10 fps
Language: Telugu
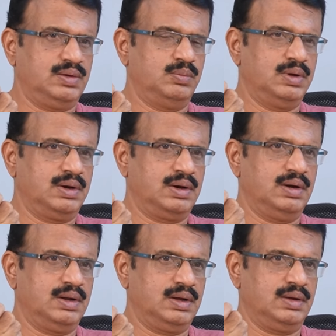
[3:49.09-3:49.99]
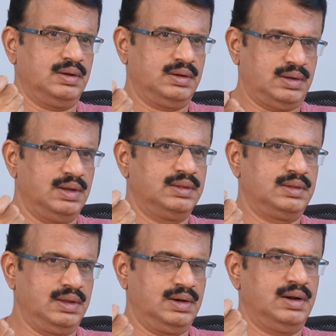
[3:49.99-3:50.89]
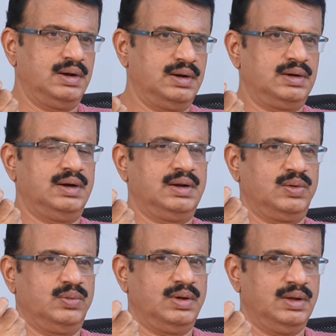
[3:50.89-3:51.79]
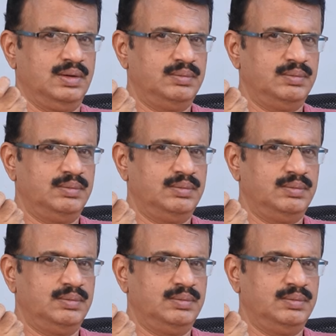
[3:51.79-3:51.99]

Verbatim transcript: కుమార్ రాణా క్రాంతి రాణా టాటా కూడా